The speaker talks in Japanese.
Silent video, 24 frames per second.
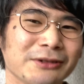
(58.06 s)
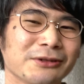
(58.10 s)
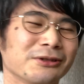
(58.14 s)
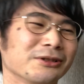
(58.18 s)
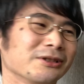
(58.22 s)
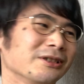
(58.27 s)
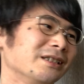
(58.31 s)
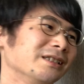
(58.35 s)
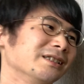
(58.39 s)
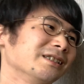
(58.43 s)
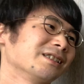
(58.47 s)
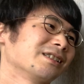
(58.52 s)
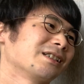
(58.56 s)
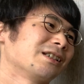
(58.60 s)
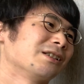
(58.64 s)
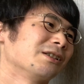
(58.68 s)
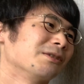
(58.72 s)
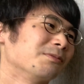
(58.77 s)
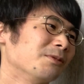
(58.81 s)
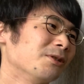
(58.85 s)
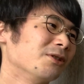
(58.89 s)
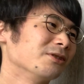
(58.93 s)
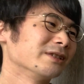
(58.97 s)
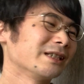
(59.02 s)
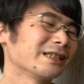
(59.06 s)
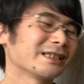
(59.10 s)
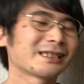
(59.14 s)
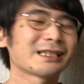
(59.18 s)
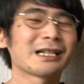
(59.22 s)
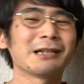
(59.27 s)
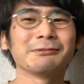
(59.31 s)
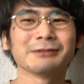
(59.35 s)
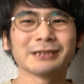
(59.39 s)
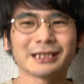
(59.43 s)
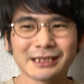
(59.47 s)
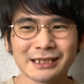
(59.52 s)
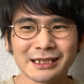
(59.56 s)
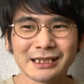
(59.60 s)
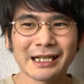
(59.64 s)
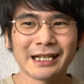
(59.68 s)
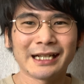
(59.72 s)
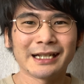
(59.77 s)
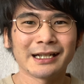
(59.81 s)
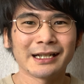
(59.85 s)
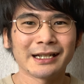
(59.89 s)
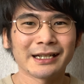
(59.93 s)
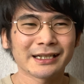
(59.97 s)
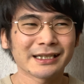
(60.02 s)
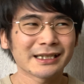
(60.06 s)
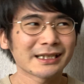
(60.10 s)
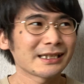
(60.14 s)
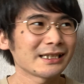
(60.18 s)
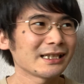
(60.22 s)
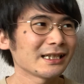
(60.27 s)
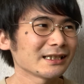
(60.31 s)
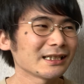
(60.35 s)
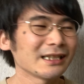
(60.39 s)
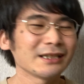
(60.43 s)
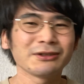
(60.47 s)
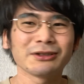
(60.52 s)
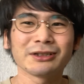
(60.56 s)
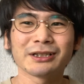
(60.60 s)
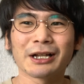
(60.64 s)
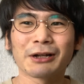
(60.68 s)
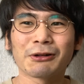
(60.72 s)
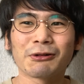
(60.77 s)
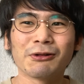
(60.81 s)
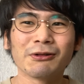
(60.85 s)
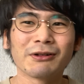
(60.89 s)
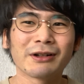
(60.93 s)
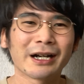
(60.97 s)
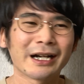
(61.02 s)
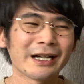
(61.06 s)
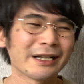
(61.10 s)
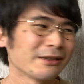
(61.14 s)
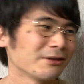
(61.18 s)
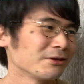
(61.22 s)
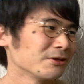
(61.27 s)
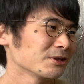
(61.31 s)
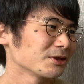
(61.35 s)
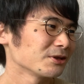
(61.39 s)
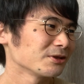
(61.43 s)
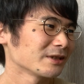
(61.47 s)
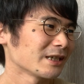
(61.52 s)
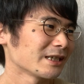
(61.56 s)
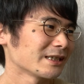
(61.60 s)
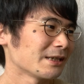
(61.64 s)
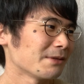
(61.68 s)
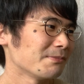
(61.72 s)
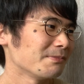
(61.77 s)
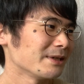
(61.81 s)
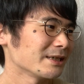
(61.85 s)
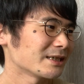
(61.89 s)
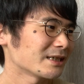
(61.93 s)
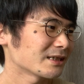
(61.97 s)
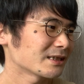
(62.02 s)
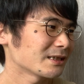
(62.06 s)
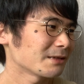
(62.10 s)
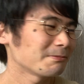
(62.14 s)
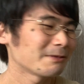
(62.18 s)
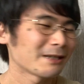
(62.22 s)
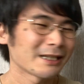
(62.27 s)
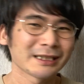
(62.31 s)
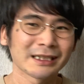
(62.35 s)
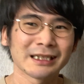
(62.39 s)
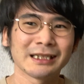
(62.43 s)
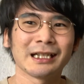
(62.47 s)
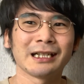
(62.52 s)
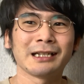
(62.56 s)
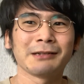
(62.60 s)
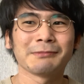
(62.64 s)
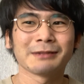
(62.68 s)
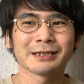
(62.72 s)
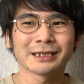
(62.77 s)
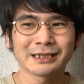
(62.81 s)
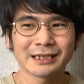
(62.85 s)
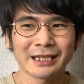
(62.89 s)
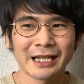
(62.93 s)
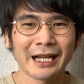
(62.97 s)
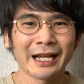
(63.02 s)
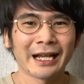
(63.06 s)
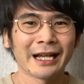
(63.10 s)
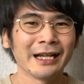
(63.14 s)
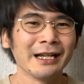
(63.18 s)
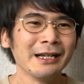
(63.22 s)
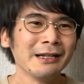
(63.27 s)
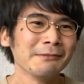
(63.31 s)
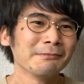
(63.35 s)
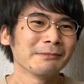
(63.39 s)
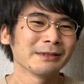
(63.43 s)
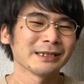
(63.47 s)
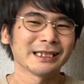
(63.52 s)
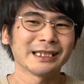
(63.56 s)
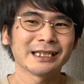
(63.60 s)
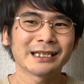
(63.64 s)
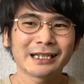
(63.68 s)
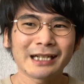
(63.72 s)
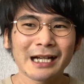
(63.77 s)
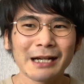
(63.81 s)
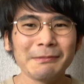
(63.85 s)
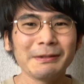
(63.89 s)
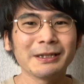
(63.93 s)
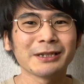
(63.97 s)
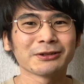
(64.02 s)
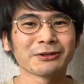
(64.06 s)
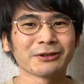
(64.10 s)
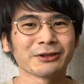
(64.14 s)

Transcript: うことなんですけどもでしかもですね岸田さんにとっては今回の総裁選めちゃくちゃプラスになりましてまず1回目の